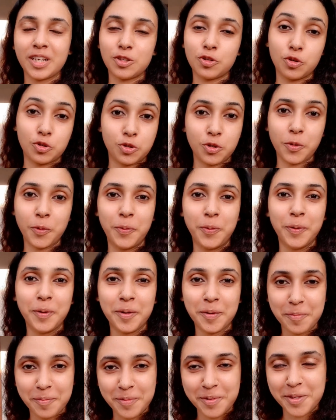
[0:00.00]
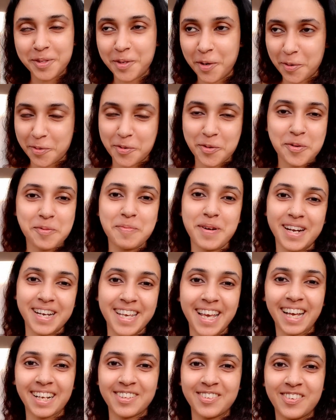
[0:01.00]
শ্বশুর শ্বশুর বাড়ি
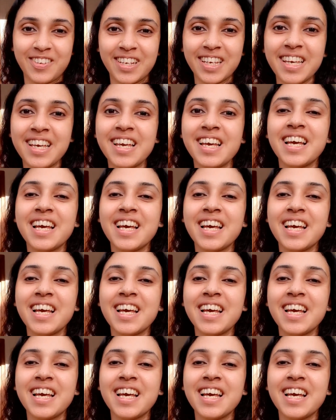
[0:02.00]
অ্যাকচুয়ালি